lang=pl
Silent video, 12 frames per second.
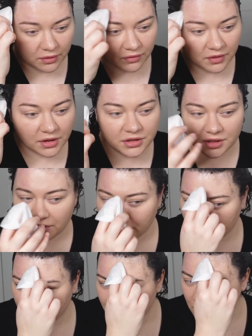wyjdzie
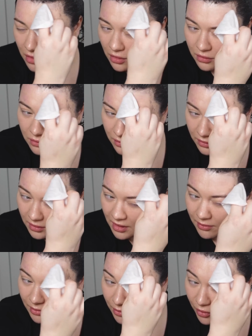równo.
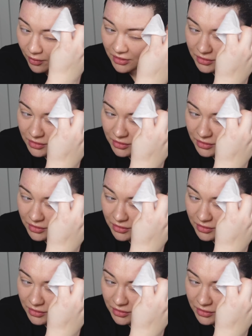Jakbym mogła